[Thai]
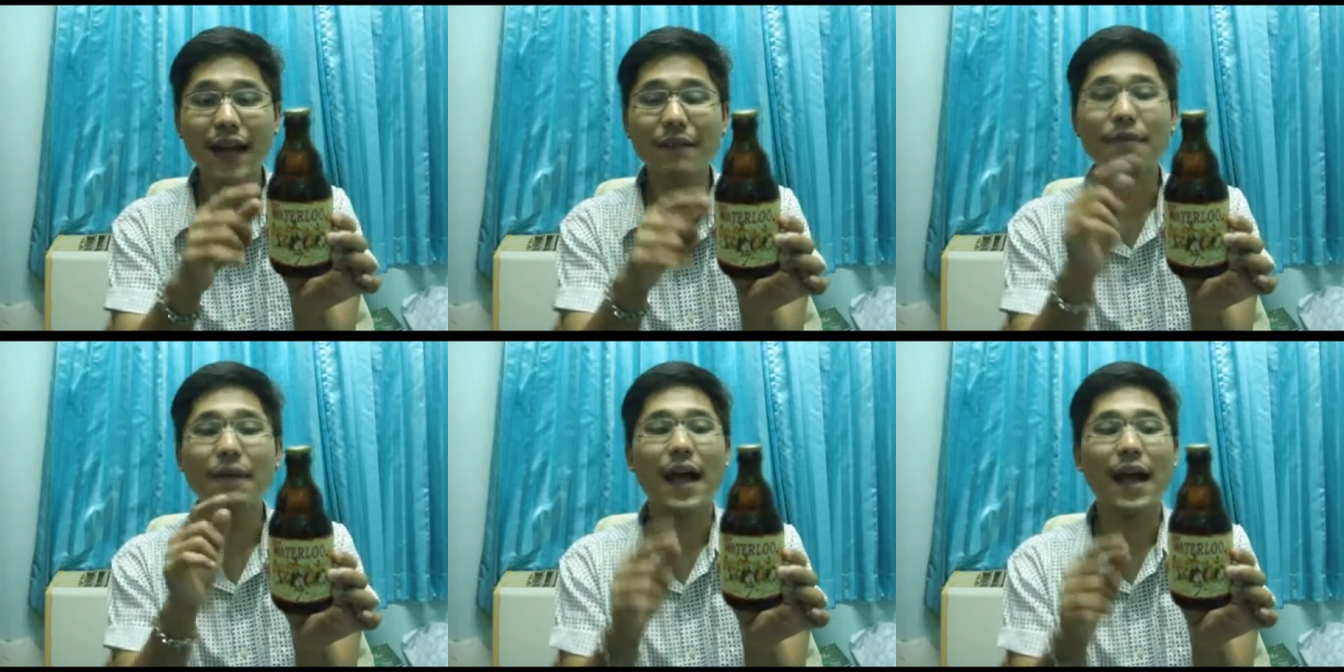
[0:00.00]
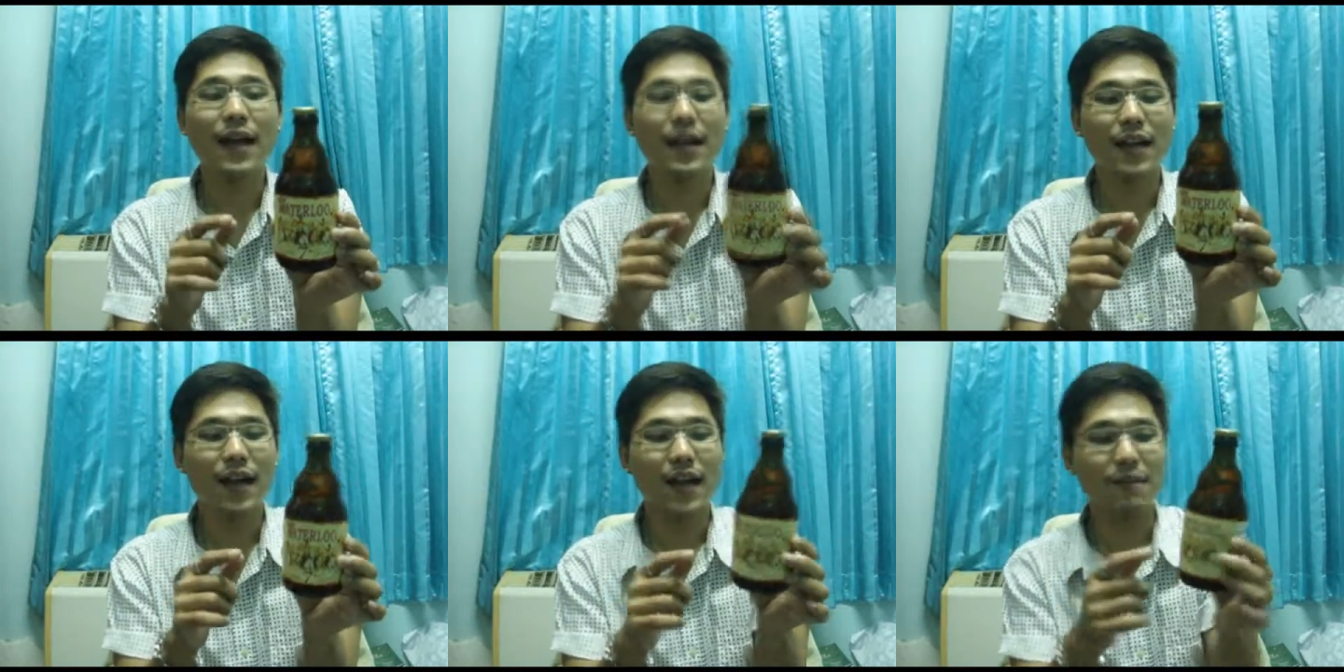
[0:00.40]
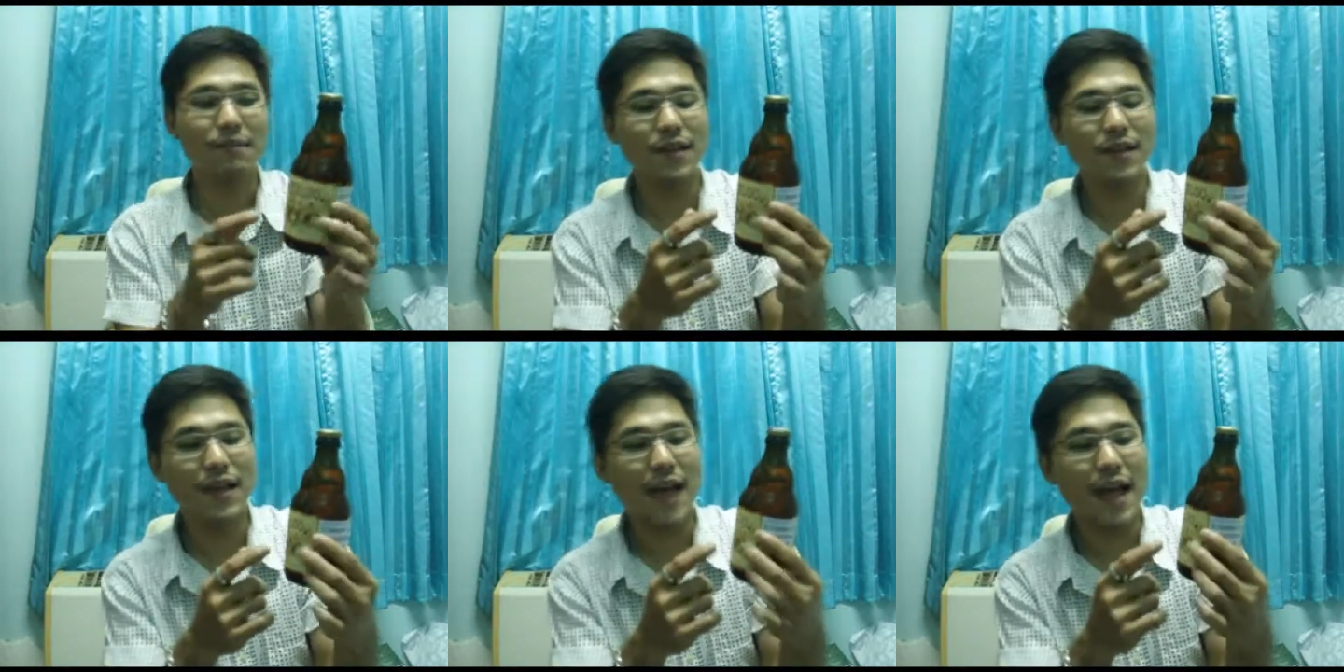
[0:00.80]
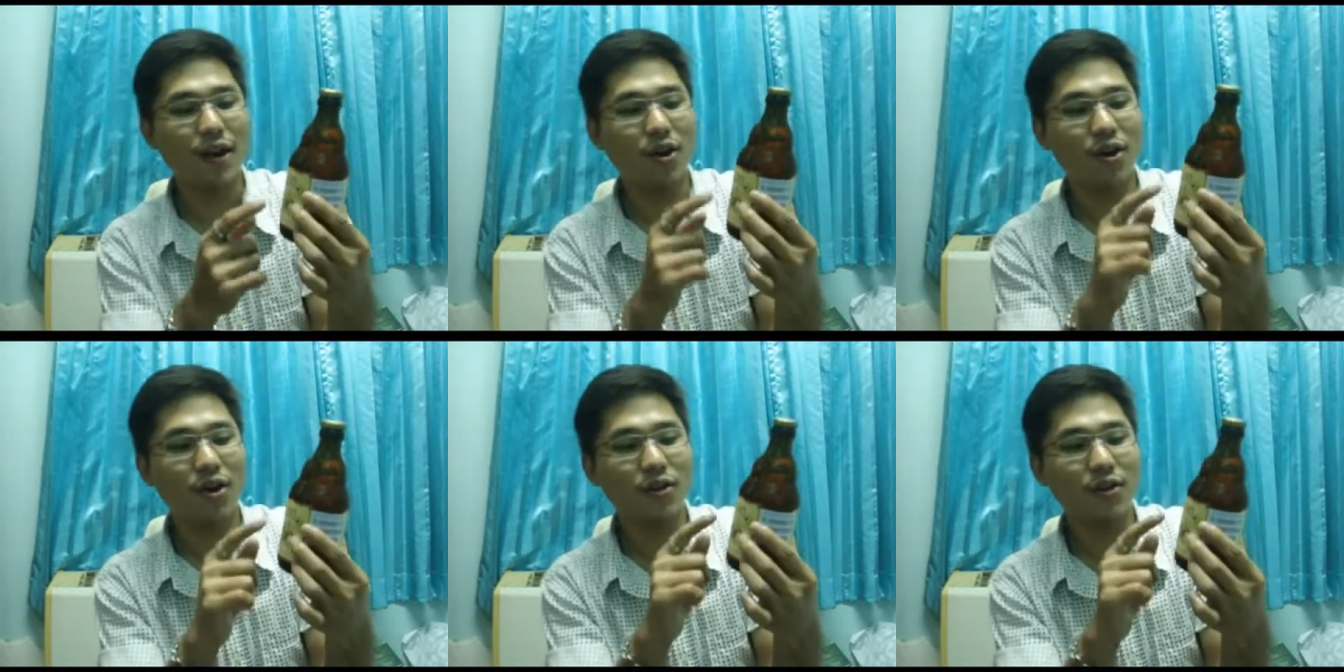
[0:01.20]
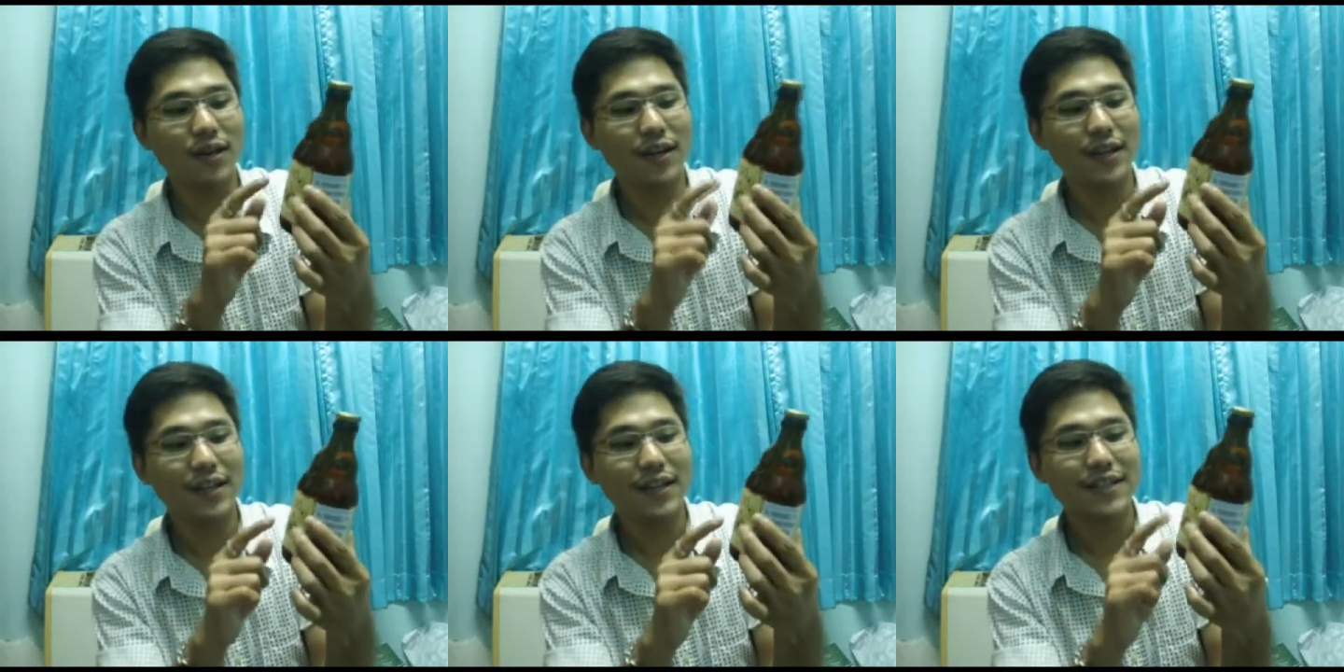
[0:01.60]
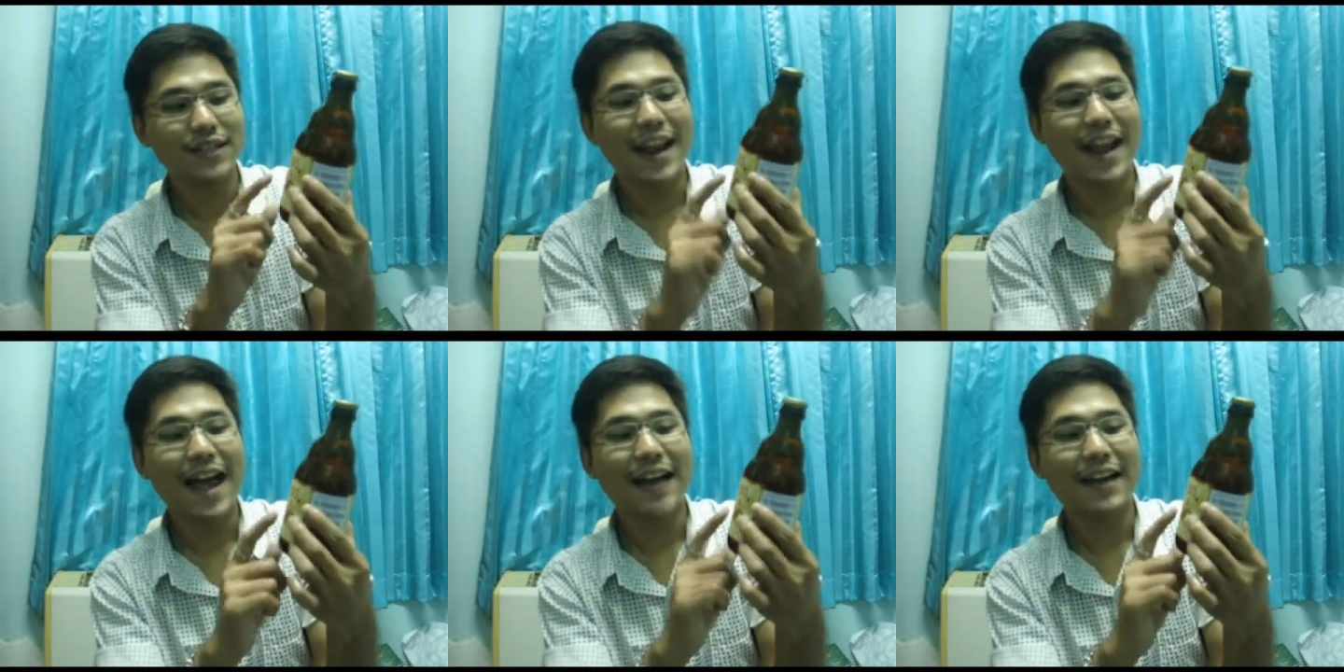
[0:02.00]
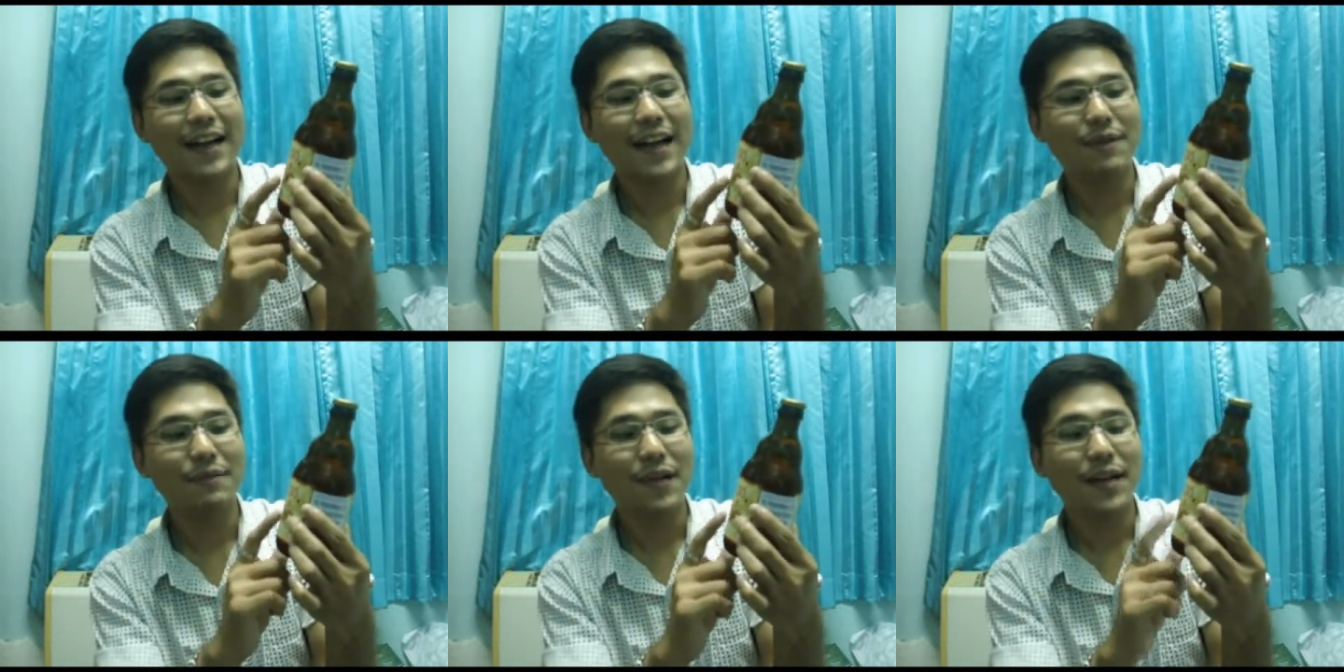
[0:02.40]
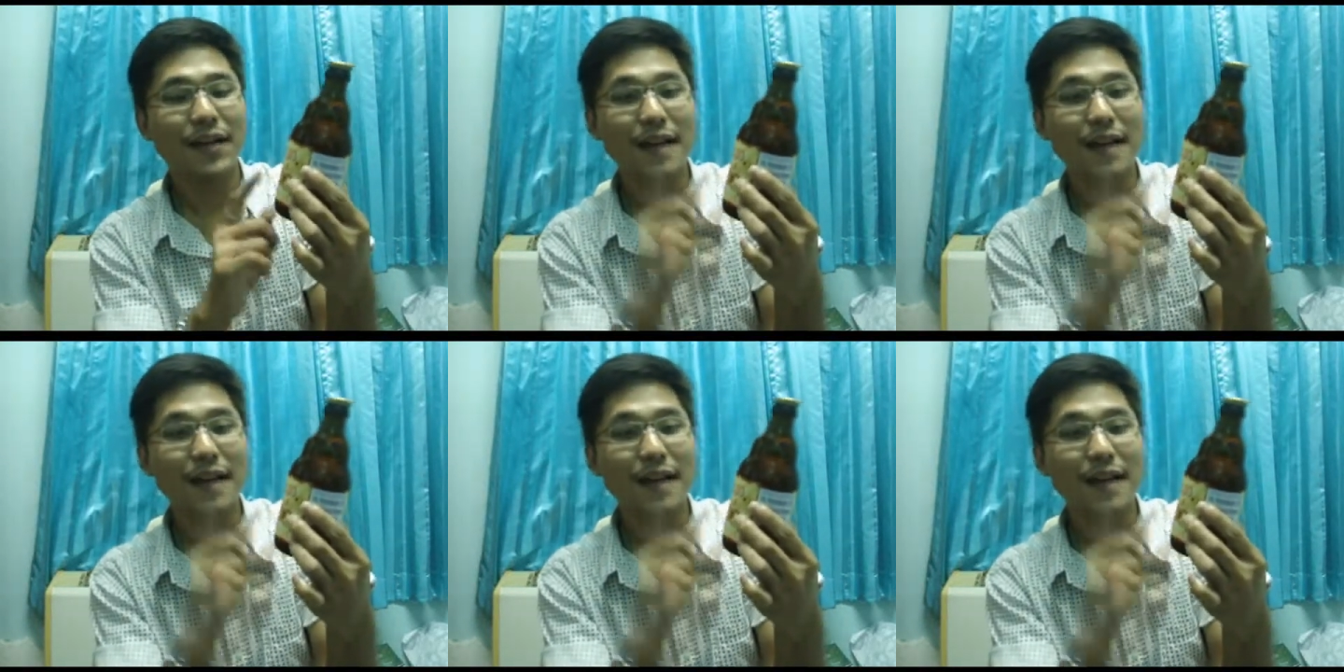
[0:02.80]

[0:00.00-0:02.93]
ถัดมานะครับดีไซน์ของฉลากนะครับ